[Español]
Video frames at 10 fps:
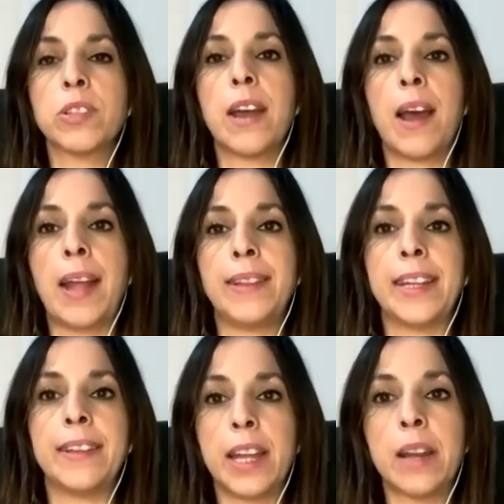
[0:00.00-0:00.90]
a,
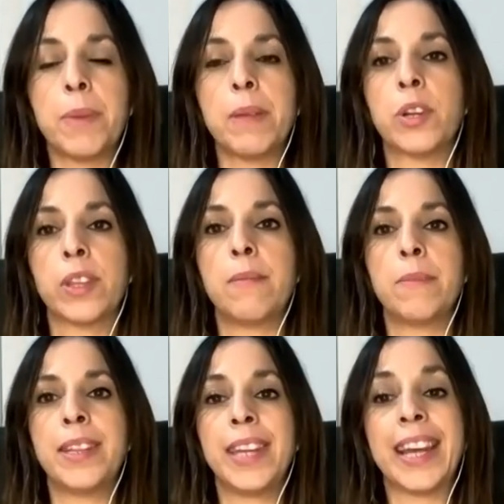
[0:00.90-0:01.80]
entender
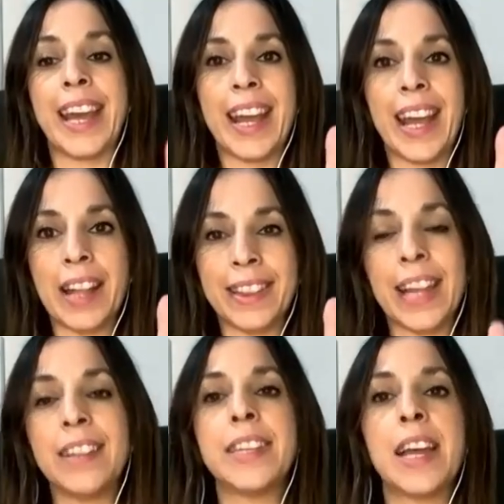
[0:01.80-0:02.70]
primordialmente es que
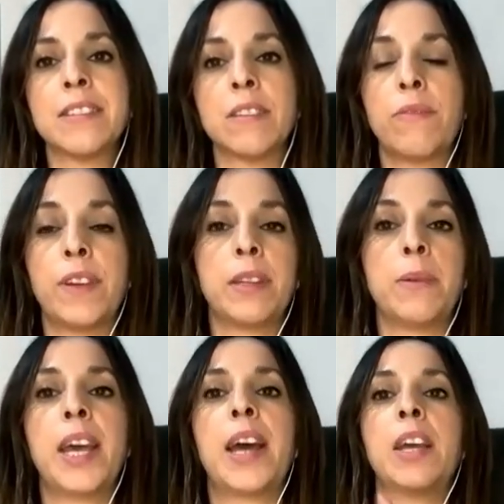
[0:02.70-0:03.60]
tantas
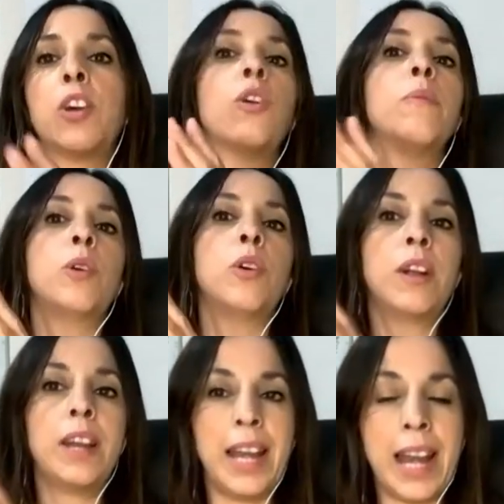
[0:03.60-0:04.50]
festividades como
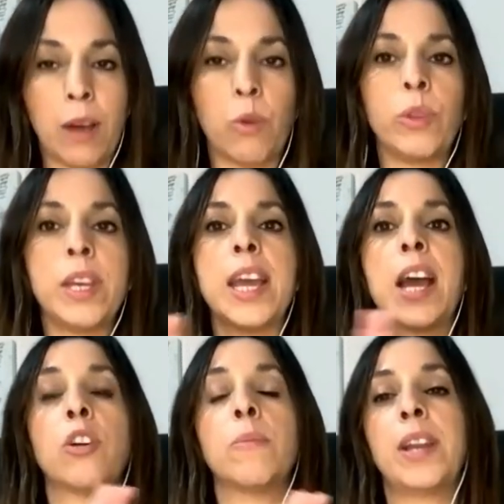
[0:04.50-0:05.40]
la
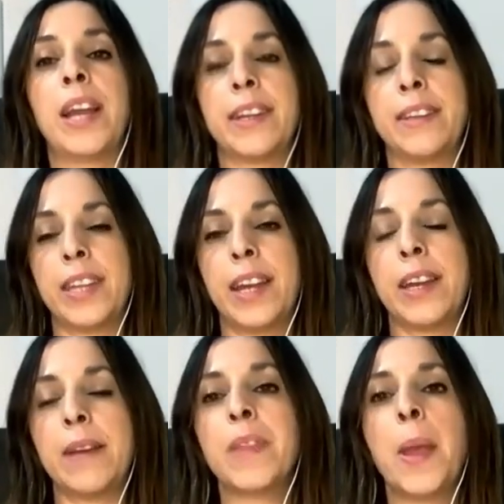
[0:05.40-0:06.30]
judía como la
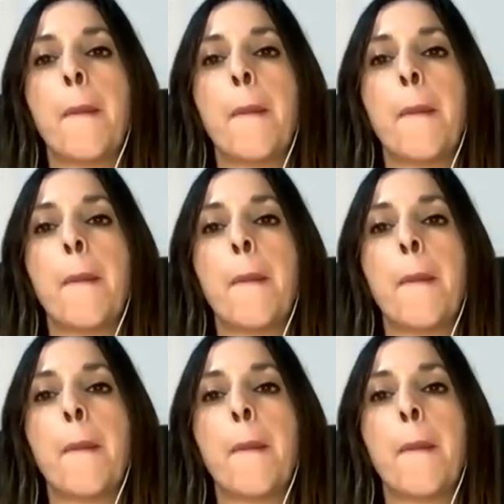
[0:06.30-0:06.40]
cristiana